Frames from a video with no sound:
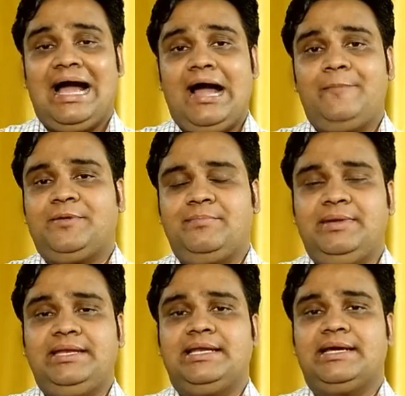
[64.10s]
आपके
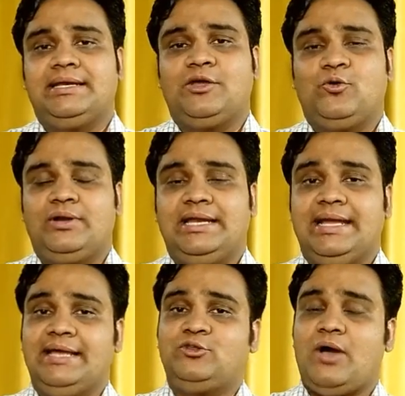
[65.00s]
मीन लगने की
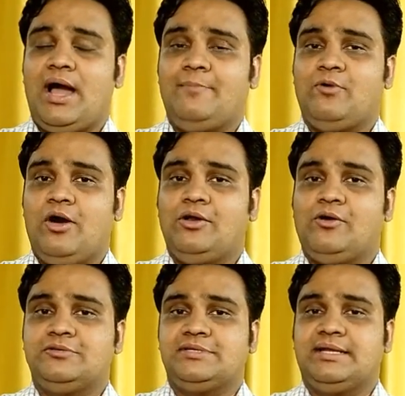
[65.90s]
कुंडली है तो आप कौन
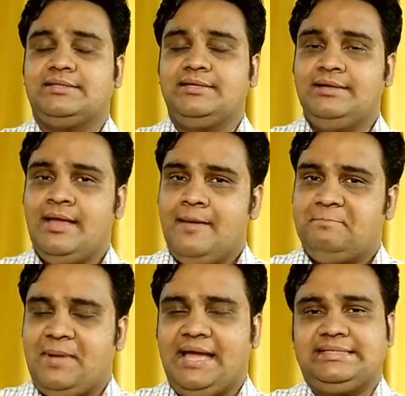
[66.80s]
कौन से रत्न
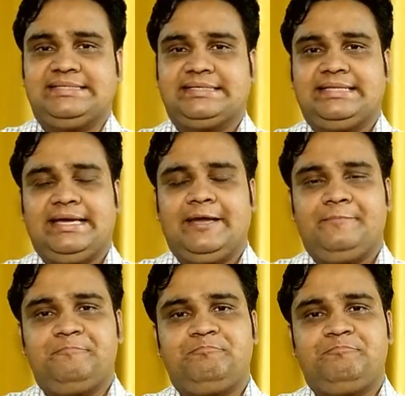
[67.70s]
पहन सकते हैं